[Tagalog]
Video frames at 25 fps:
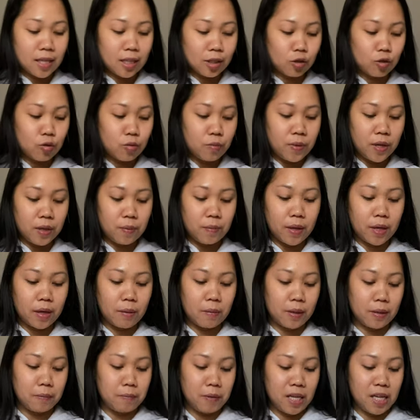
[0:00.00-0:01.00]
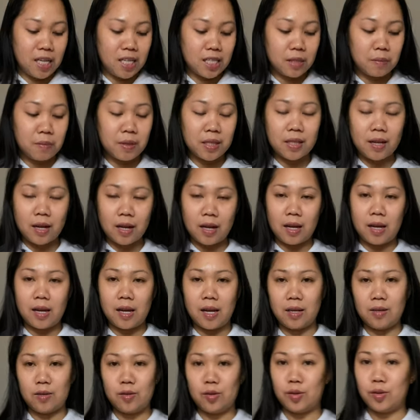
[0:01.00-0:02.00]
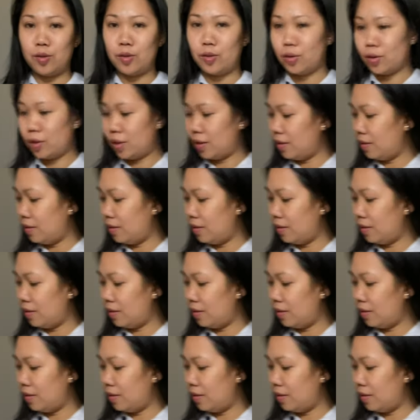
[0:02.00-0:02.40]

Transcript: ng tubig para mabilis matanggal ang gusot.